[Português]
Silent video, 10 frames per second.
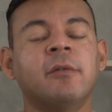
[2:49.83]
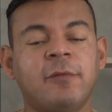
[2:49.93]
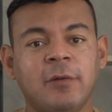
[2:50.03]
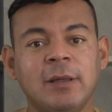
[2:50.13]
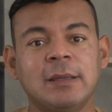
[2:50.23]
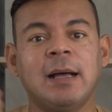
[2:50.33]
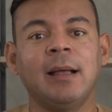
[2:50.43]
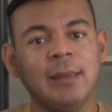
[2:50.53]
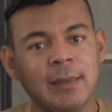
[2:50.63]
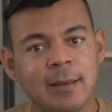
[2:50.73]
foi
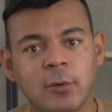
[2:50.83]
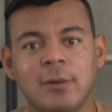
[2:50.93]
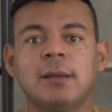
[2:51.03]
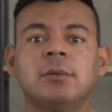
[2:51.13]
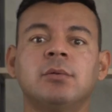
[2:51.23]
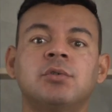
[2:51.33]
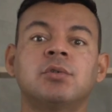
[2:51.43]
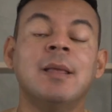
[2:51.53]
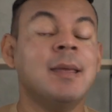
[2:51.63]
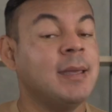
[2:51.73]
lá e queimou cartucho.